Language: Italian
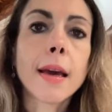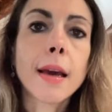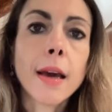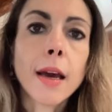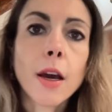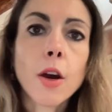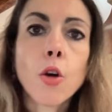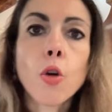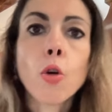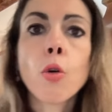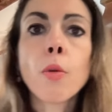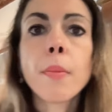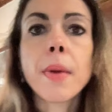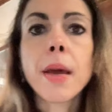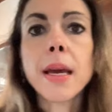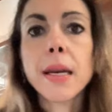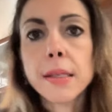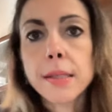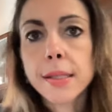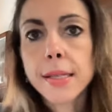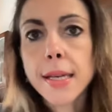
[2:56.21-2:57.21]
eh,
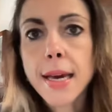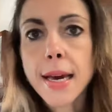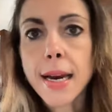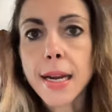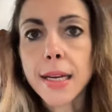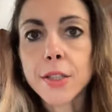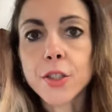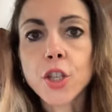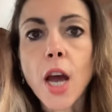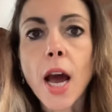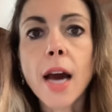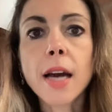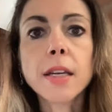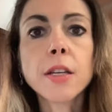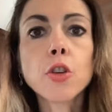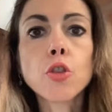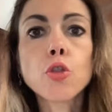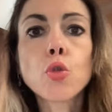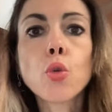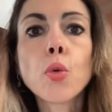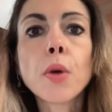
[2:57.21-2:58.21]
come si era già
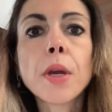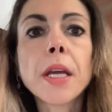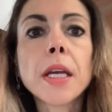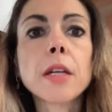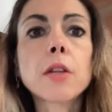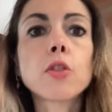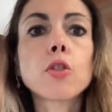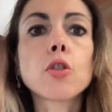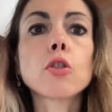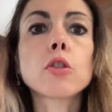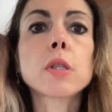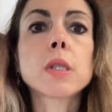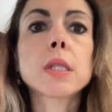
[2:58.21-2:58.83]
intuito,